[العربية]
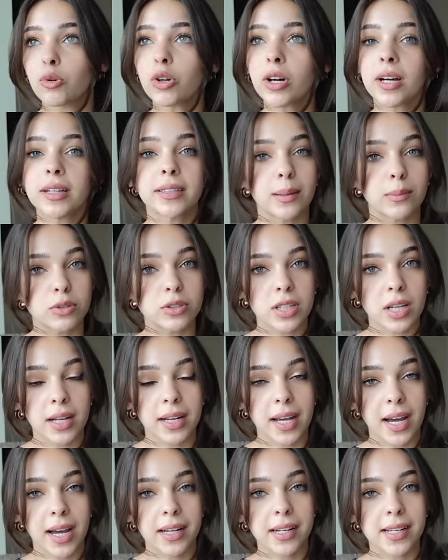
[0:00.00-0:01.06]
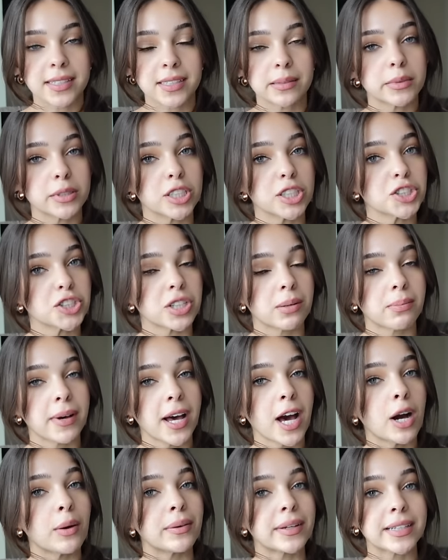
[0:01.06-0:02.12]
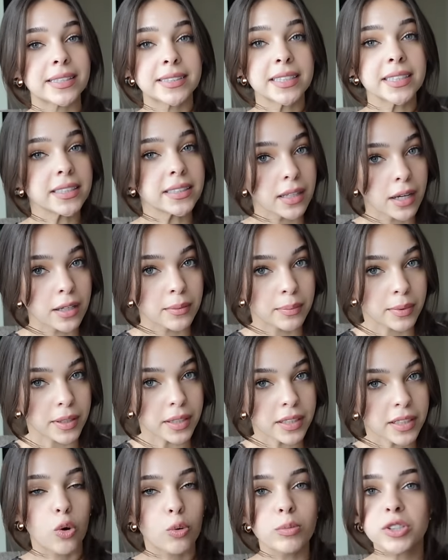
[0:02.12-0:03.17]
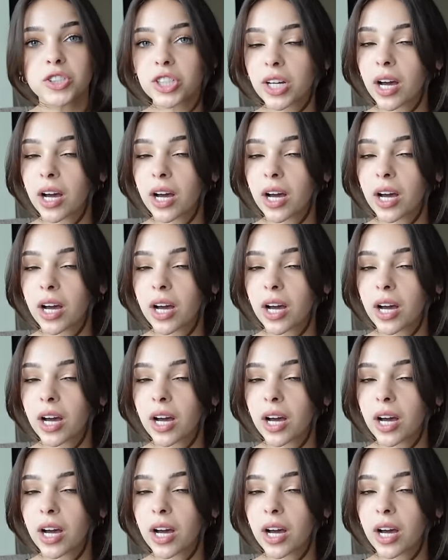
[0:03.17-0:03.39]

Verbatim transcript: بروح عند ابو صالح انا اذا بدي اشرب قهوة كتير طيبة ومش